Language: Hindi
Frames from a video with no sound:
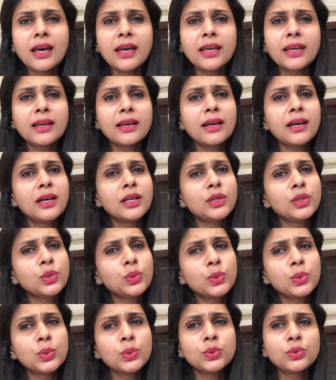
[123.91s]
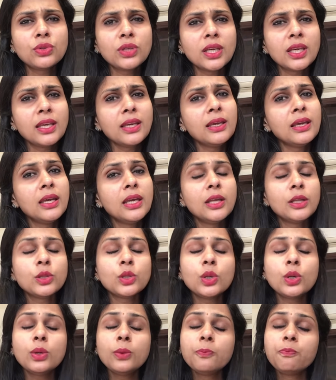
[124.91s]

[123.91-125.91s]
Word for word: आएगा टू थ्री तो